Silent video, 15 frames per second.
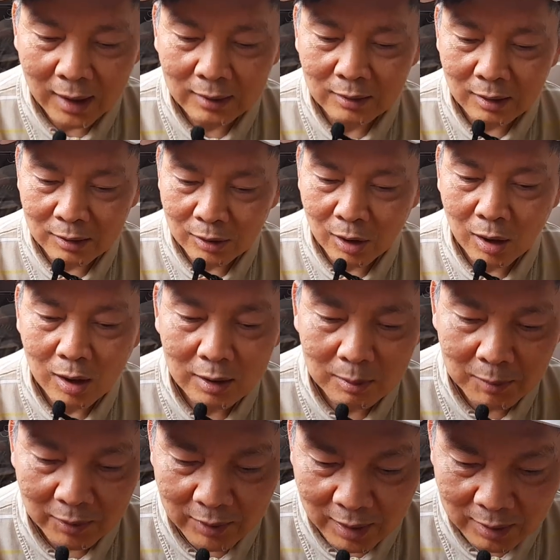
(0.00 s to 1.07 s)
anh tự do nhưng
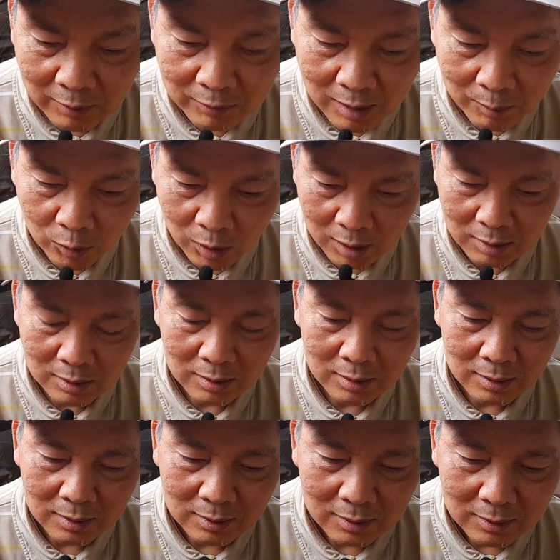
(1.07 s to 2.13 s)
mà phải trong pháp luật
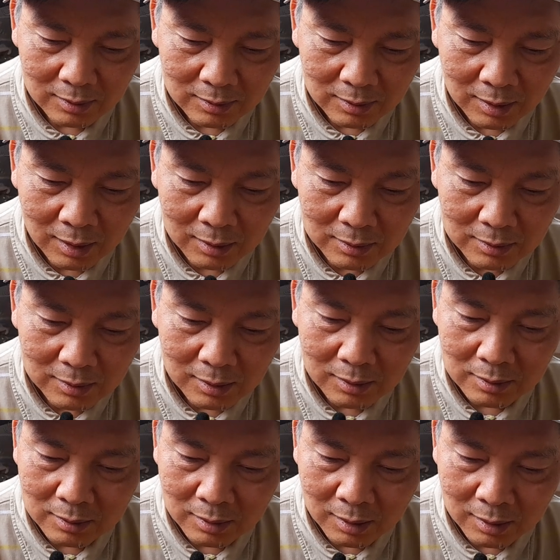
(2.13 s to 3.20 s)
đó.
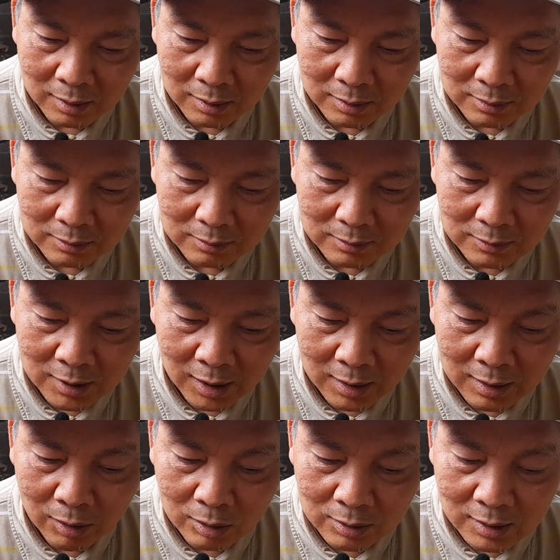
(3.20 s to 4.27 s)
À, thì
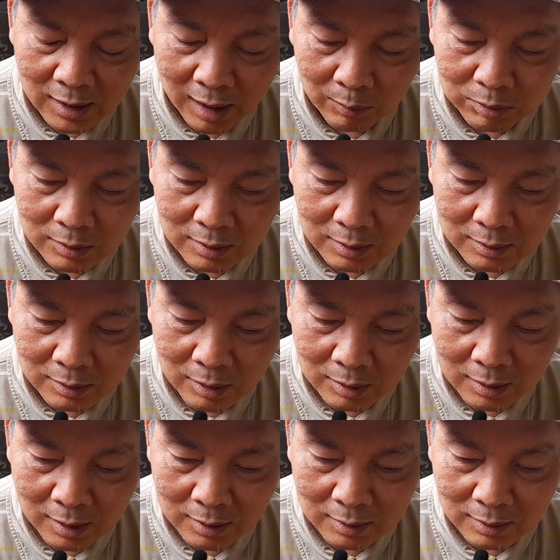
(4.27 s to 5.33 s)
con đi học con
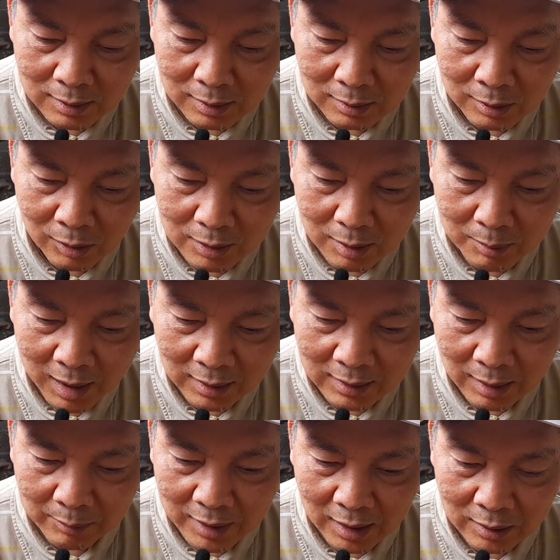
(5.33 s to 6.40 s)
nên nói các bạn
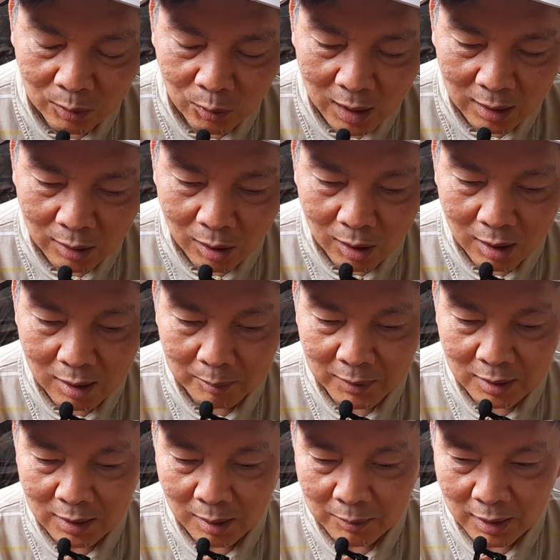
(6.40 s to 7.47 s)
tham gia những khóa đó biết
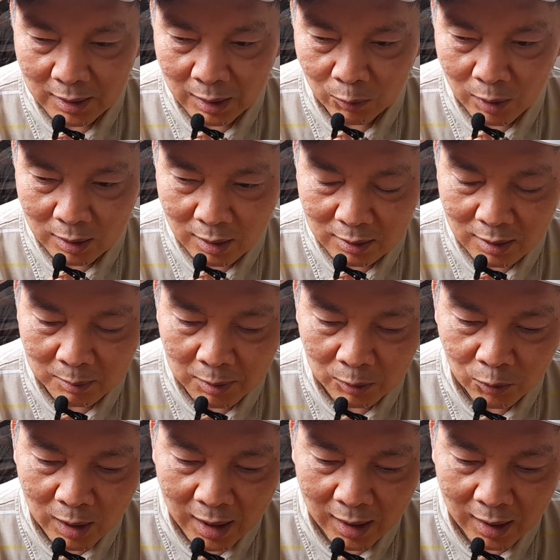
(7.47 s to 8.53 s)
thêm về văn hóa đức thì mình
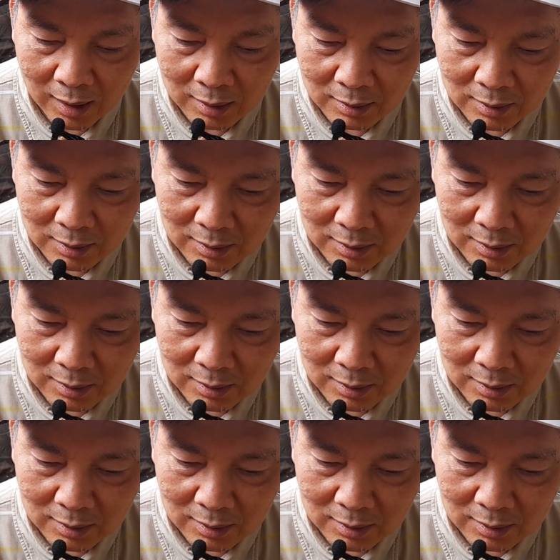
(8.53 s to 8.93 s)
qua